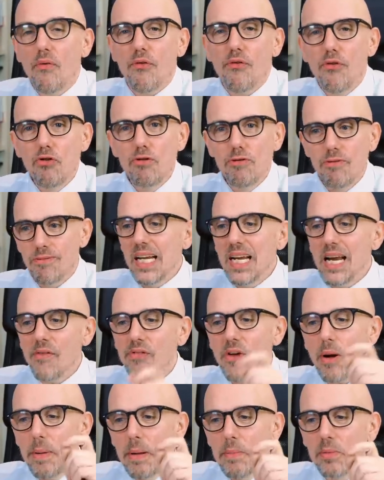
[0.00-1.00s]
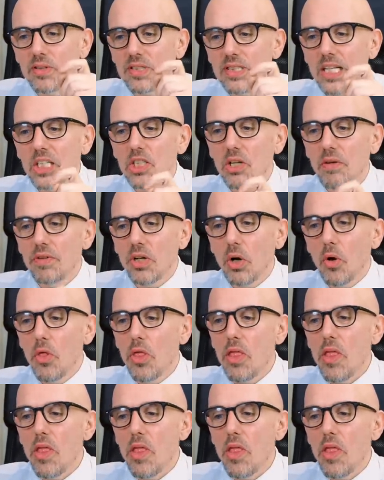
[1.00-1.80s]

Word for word: fous. Il a frappé mon siège environ